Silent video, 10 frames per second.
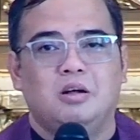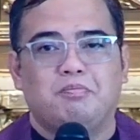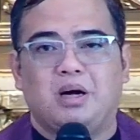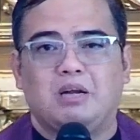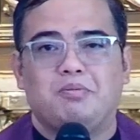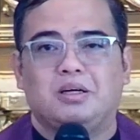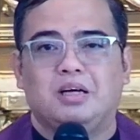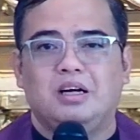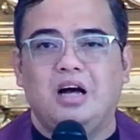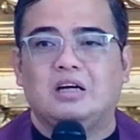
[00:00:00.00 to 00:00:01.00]
Para
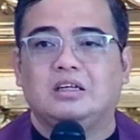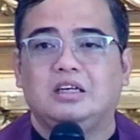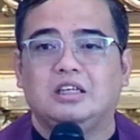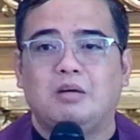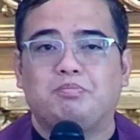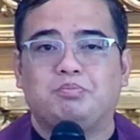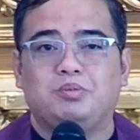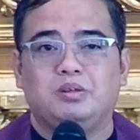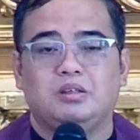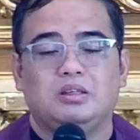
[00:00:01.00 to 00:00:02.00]
bagang ang hirap
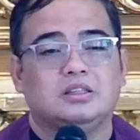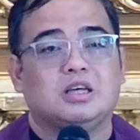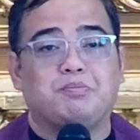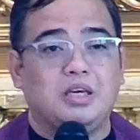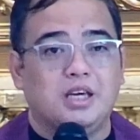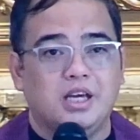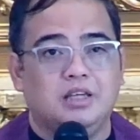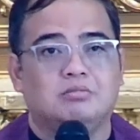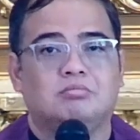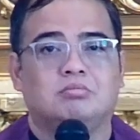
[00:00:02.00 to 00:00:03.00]

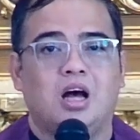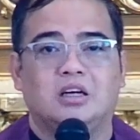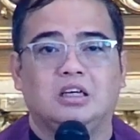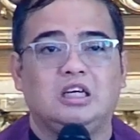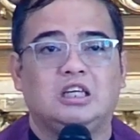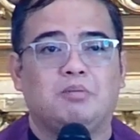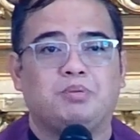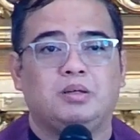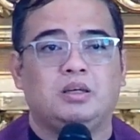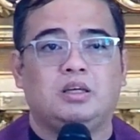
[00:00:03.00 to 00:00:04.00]
sabihin, ang hirap
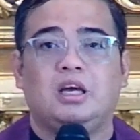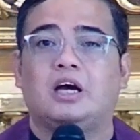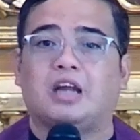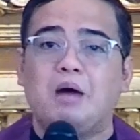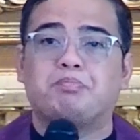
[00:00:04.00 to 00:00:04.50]
iharap,